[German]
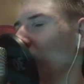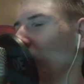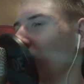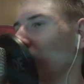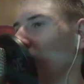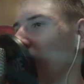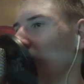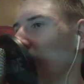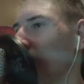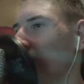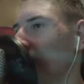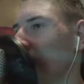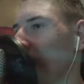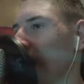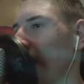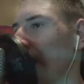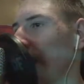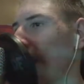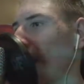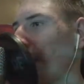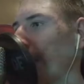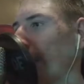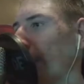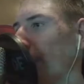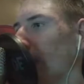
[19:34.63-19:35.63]
du.
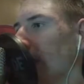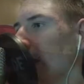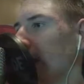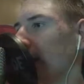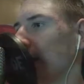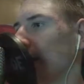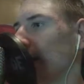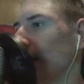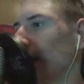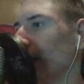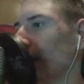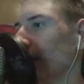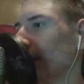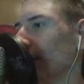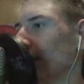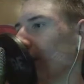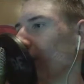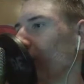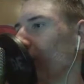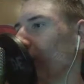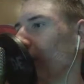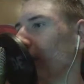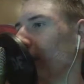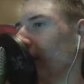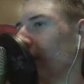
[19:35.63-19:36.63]
Ganz
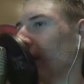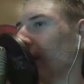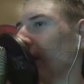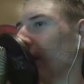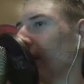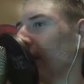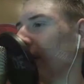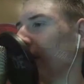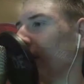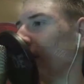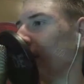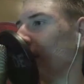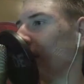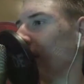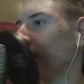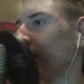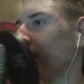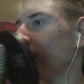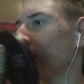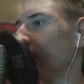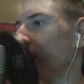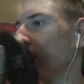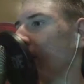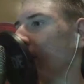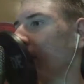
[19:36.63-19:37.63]
ruhig.
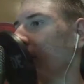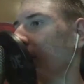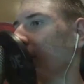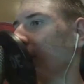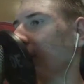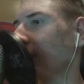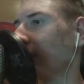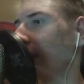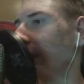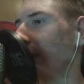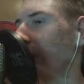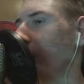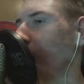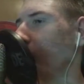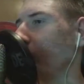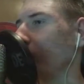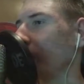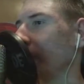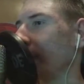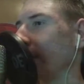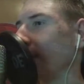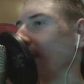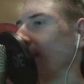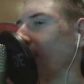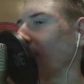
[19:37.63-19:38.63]
Zwei
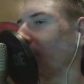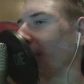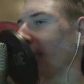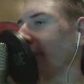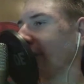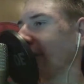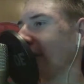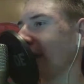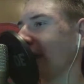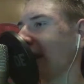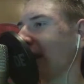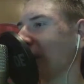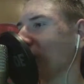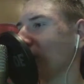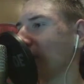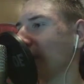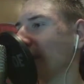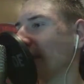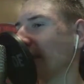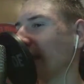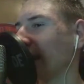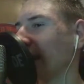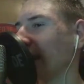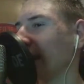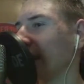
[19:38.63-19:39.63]
Minuten gibt es übrigens
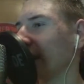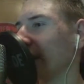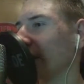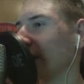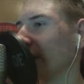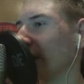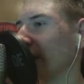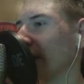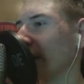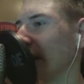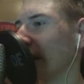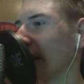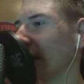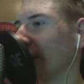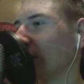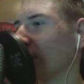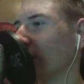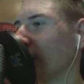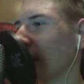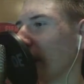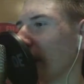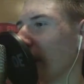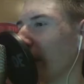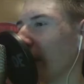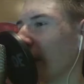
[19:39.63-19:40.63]
Nachspielzeit, also nicht
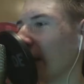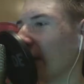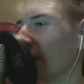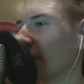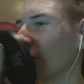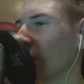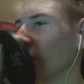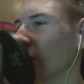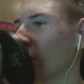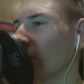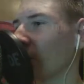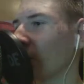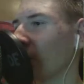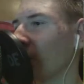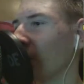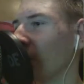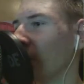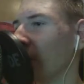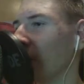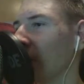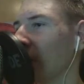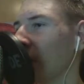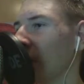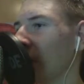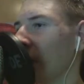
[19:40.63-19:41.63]
allzu dramatisch.
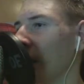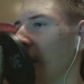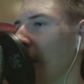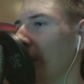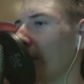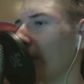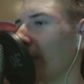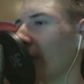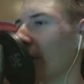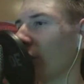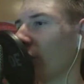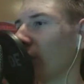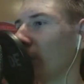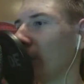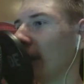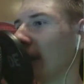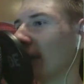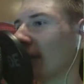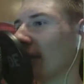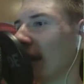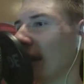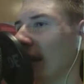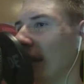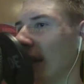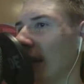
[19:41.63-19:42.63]
Aber das Spiel
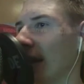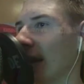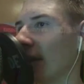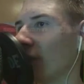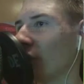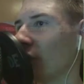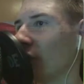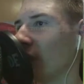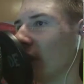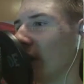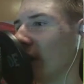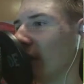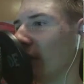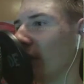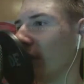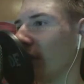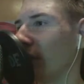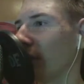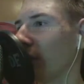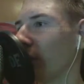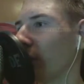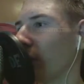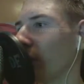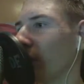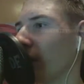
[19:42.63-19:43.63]
ist ja eh entschieden.
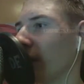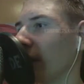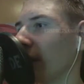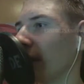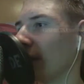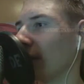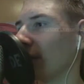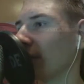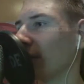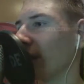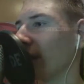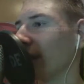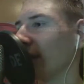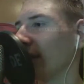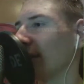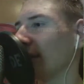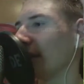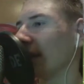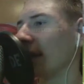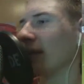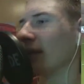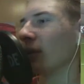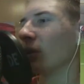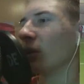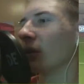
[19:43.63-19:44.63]
Wir führen 3 zu 1.
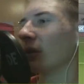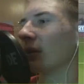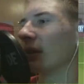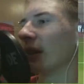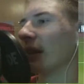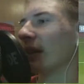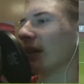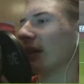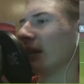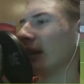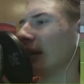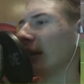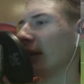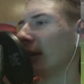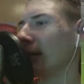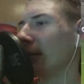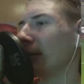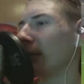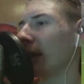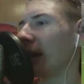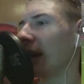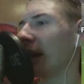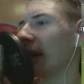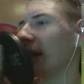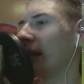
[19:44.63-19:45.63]
Da sollte jetzt
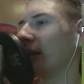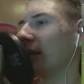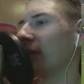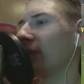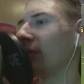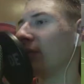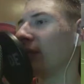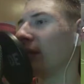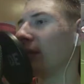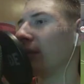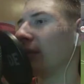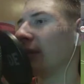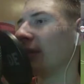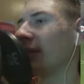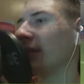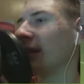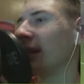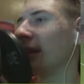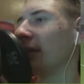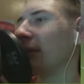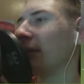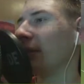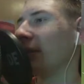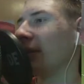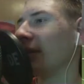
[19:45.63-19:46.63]
nicht mehr allzu viel
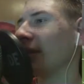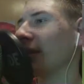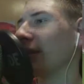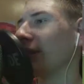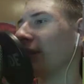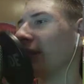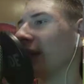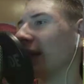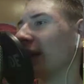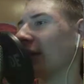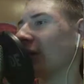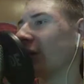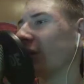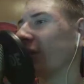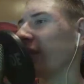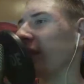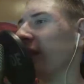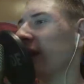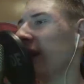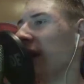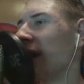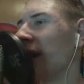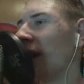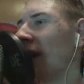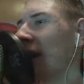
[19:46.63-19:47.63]
passieren, bis auf vielleicht noch
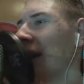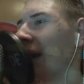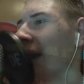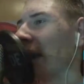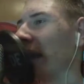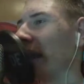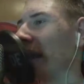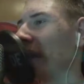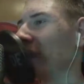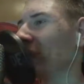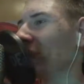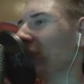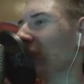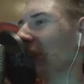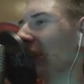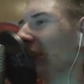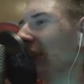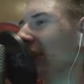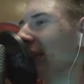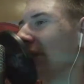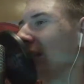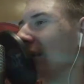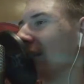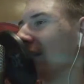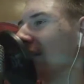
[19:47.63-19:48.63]
ein
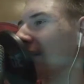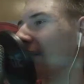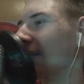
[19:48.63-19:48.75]
oder